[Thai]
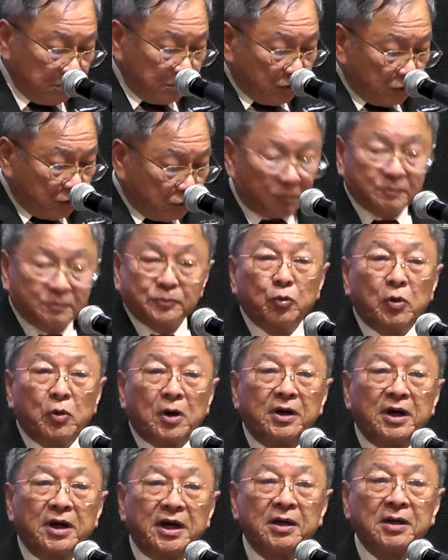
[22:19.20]
ครบถ้วน
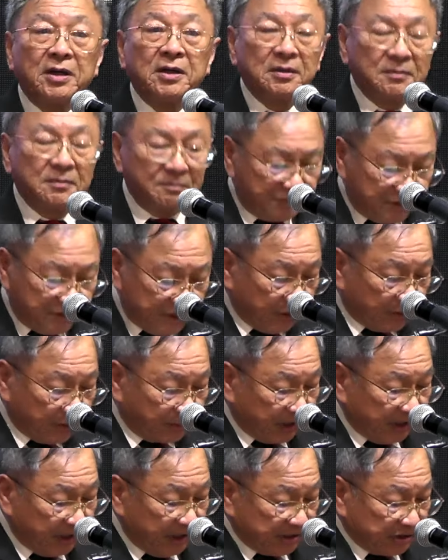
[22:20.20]
ในชีวิตพ
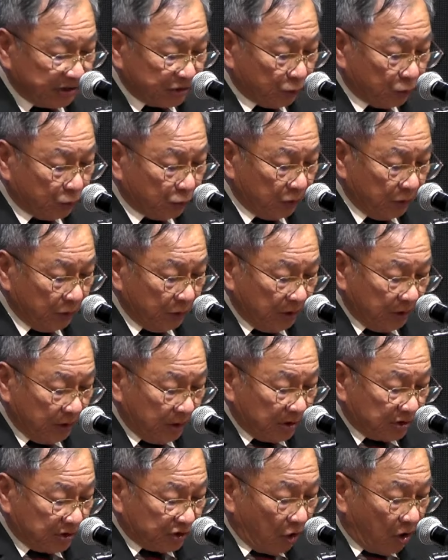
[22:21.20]
ระเยซู
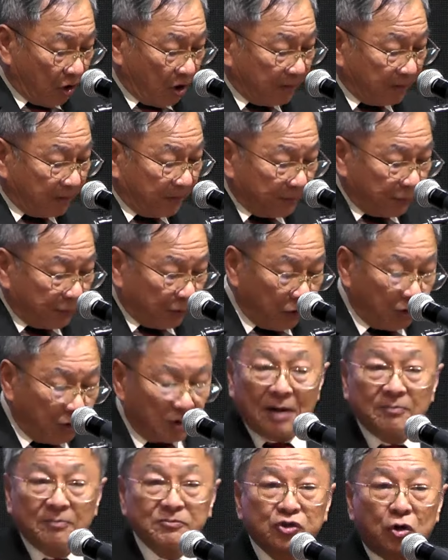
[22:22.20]
สองพระองค์
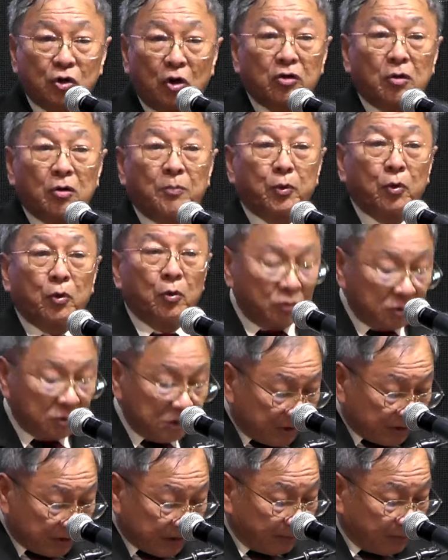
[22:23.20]
คำสอนกับพระองค์
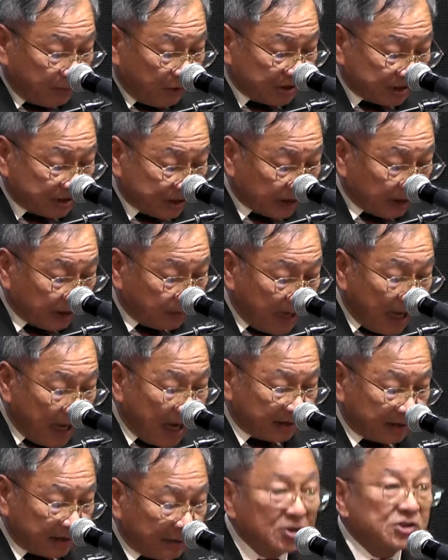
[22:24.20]
เต็มด้วยสิทธิอำนาจ
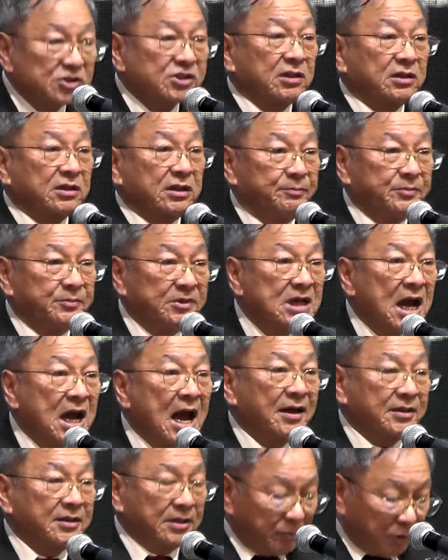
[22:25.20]
เต็มด้วยสติปัญญา
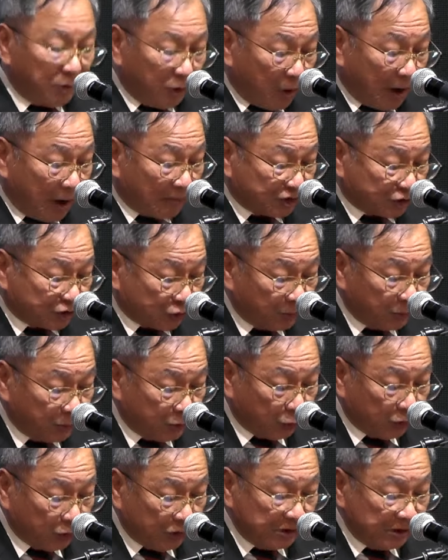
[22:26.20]
เต็มด้วยความสม
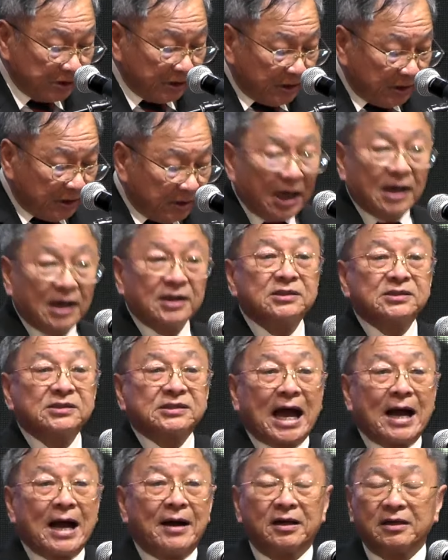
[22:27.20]
ดุลอันที่
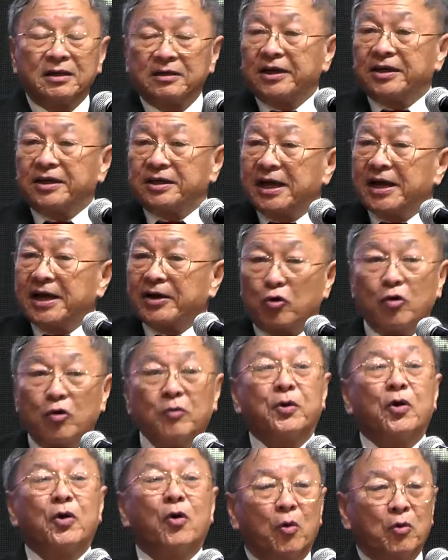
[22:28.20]
สาฤทธิเดชของ
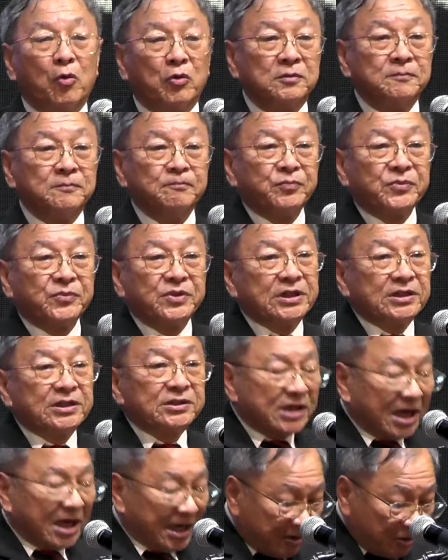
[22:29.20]
พระองค์ยิ่ง
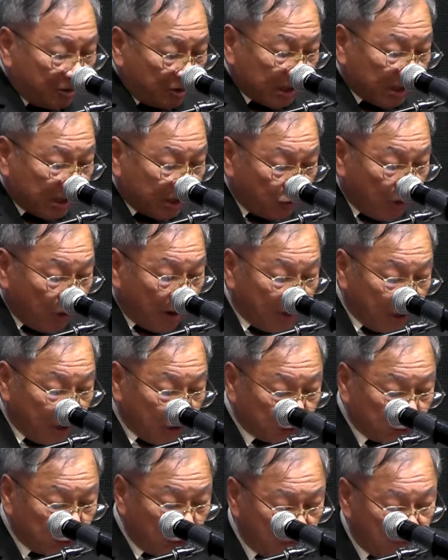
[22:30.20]
ใหญ่เกินกว่ามนุษ
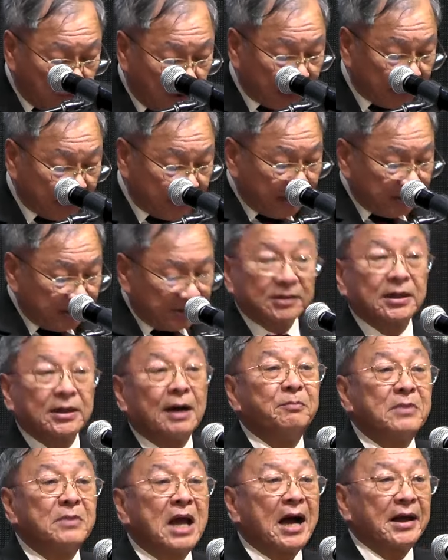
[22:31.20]
ย์ทั่วไปจะ
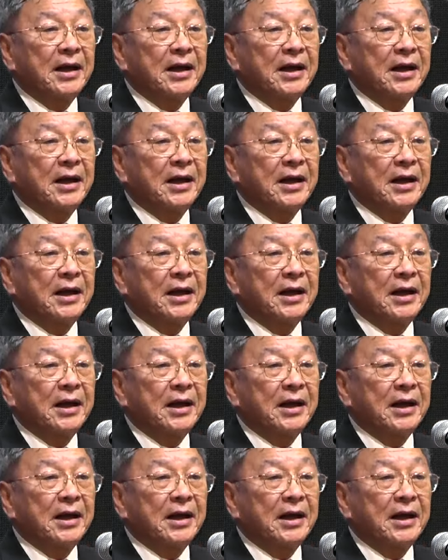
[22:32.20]
ทำได้